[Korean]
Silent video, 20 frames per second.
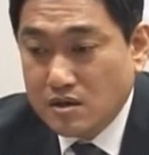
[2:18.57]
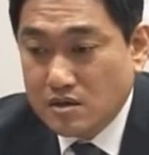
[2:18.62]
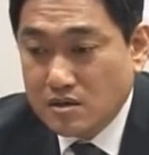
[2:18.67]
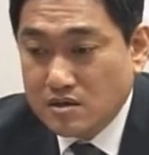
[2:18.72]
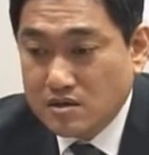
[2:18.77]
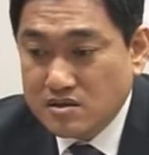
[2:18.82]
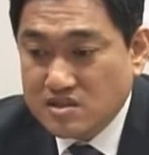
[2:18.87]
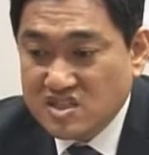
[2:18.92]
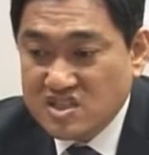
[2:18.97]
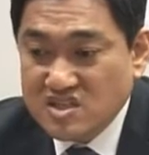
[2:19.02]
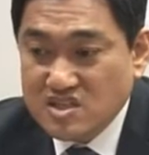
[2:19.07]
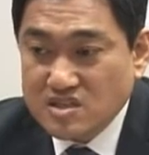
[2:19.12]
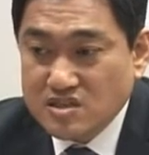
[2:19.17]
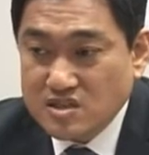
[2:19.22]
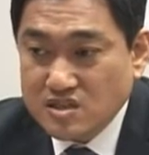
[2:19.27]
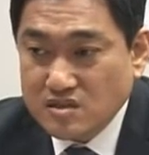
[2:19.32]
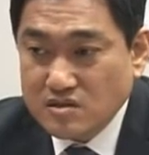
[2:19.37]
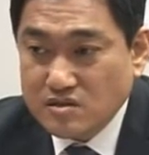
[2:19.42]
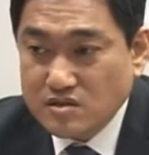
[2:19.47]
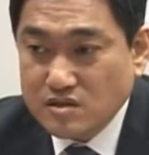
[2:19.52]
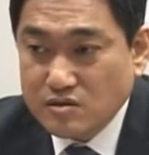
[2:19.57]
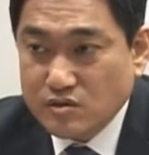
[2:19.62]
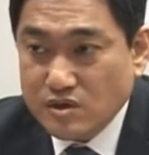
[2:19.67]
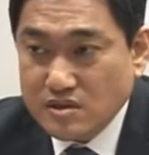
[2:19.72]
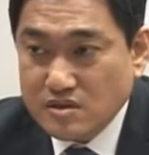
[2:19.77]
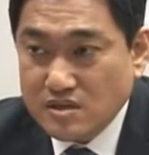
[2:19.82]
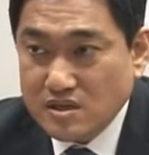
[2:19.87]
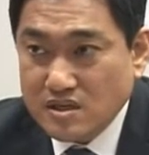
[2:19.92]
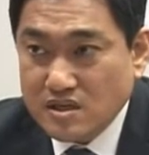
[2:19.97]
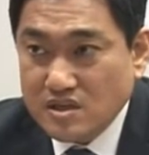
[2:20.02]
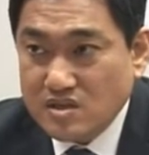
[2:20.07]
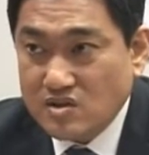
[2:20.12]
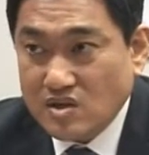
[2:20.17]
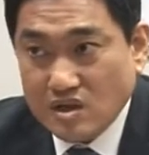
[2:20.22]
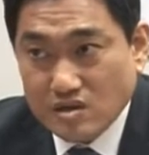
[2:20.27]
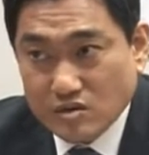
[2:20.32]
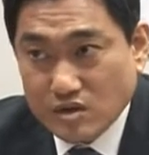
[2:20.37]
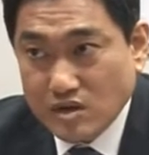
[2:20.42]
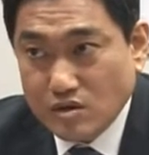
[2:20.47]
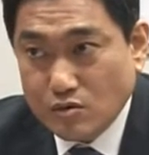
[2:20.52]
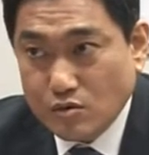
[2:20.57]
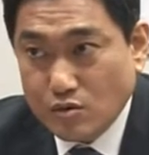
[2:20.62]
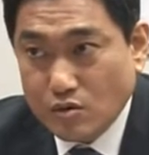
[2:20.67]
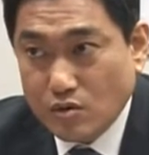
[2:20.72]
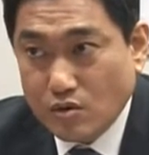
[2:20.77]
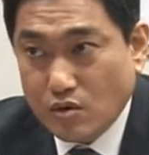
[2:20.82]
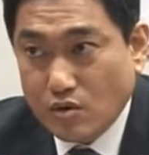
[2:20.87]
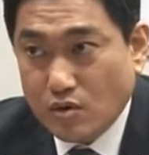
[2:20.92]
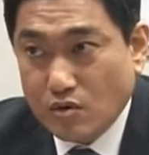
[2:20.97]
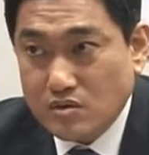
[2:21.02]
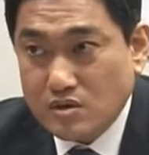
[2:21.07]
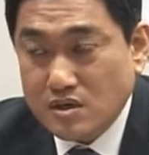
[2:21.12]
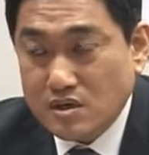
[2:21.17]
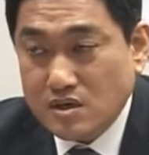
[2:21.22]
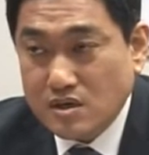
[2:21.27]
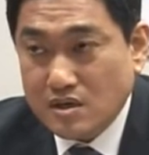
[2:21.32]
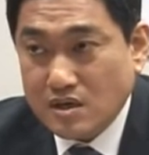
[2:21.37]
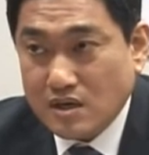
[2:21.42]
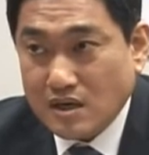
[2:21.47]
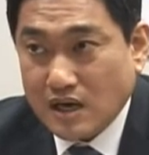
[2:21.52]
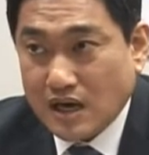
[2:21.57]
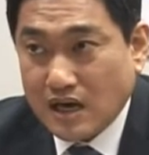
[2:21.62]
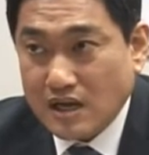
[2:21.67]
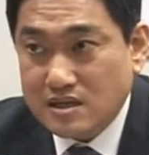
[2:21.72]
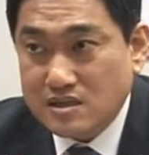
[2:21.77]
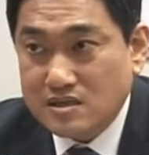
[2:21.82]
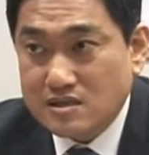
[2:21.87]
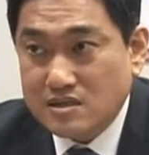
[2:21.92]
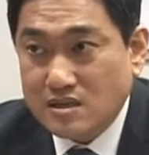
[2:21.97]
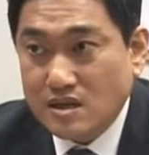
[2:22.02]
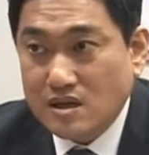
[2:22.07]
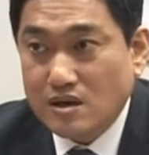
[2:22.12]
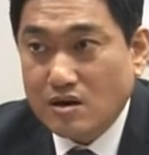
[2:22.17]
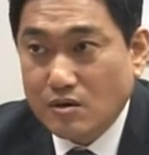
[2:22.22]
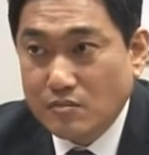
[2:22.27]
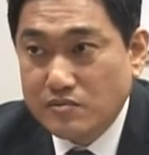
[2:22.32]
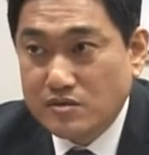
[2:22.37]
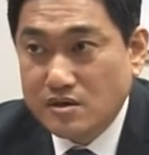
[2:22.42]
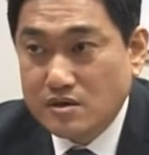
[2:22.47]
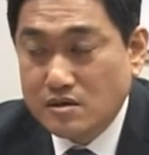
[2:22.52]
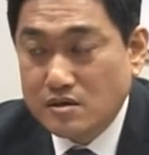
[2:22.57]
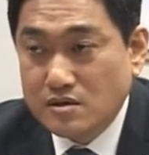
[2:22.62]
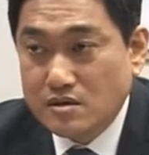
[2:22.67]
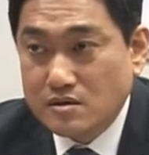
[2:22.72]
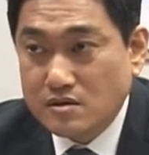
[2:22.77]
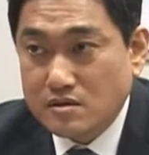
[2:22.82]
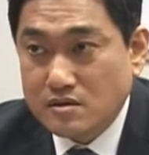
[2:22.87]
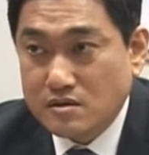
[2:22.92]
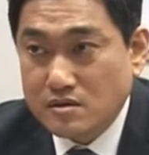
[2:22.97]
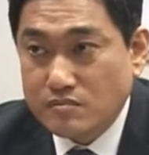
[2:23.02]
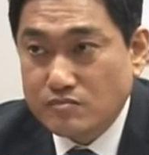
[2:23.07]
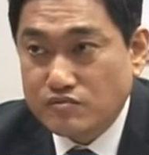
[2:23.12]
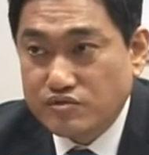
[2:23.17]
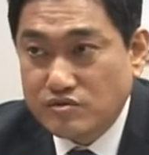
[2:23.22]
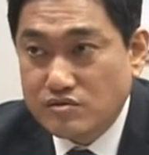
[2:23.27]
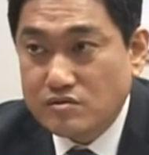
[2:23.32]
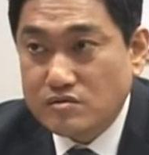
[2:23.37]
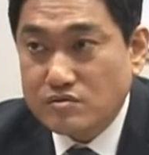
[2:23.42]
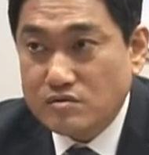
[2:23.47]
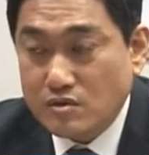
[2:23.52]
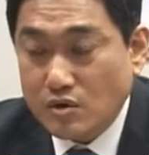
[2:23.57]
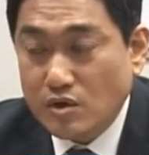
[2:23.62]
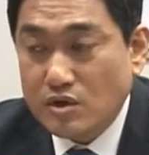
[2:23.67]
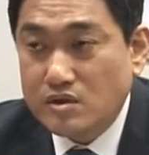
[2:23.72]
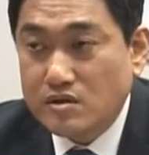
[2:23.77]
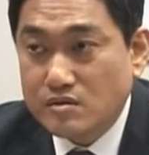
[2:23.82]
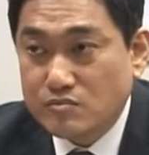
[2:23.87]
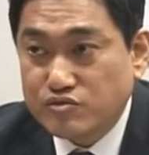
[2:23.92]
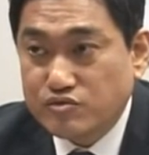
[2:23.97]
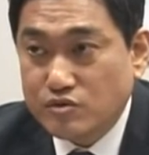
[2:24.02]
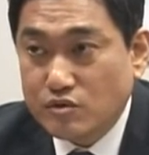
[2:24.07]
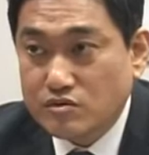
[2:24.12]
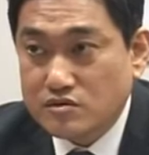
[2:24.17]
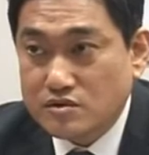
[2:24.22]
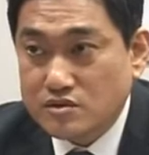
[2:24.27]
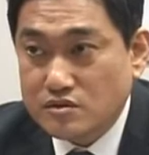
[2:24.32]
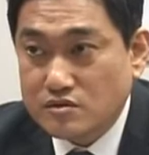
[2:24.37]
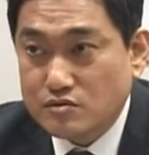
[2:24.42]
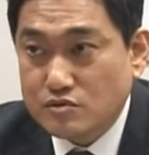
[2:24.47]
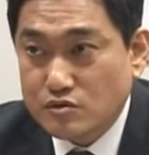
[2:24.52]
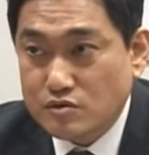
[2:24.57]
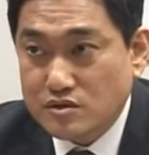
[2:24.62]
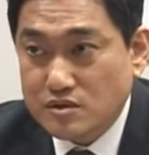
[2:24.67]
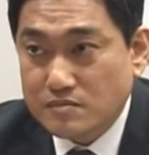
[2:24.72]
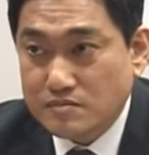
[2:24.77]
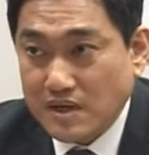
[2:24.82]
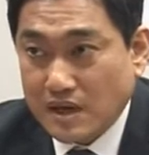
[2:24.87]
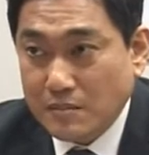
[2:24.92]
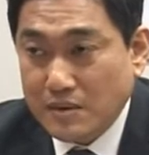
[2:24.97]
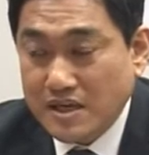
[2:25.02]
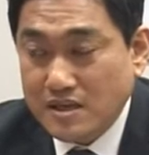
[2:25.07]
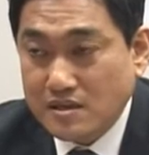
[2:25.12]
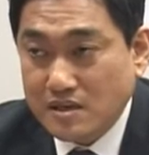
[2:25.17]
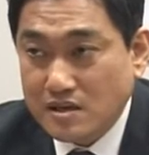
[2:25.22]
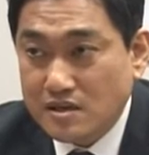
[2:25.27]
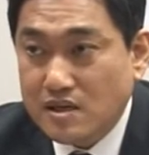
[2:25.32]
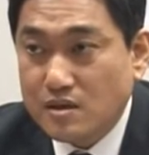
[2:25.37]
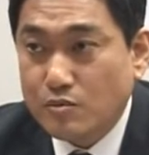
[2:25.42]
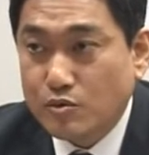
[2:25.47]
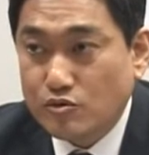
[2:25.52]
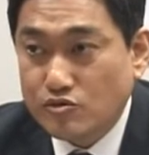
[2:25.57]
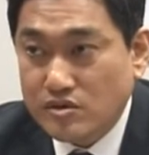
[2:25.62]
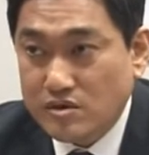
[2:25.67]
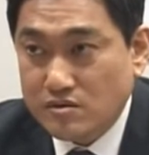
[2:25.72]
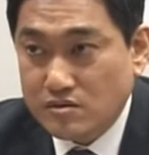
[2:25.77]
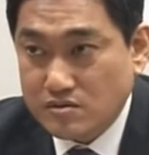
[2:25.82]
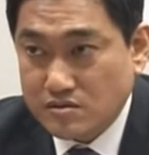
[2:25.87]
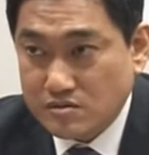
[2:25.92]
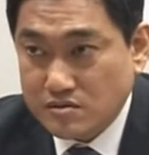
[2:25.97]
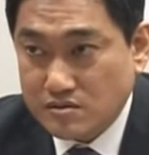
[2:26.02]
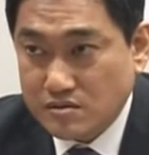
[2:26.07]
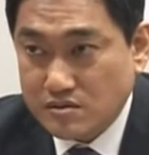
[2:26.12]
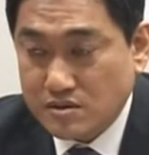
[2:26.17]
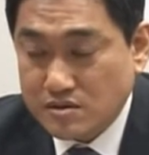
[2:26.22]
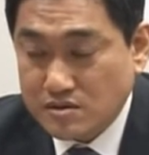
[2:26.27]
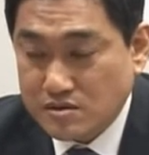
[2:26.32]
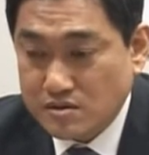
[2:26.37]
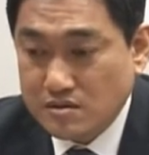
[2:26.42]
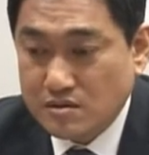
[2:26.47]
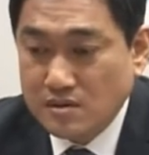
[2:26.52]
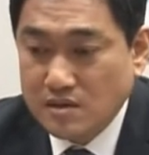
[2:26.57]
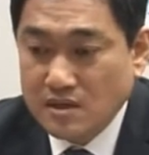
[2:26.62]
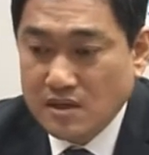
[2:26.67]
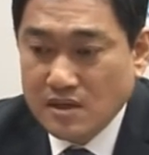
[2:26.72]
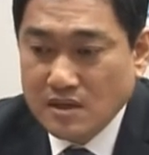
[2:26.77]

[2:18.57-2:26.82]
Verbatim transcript: 그 지지층들이 굉장히 이탈돼 있고 어디 갈 데가 없는 그런 네. 붕 떠있는 부동층으로 지금 남아있다 이렇게 보고 있거든요. 그래서 네.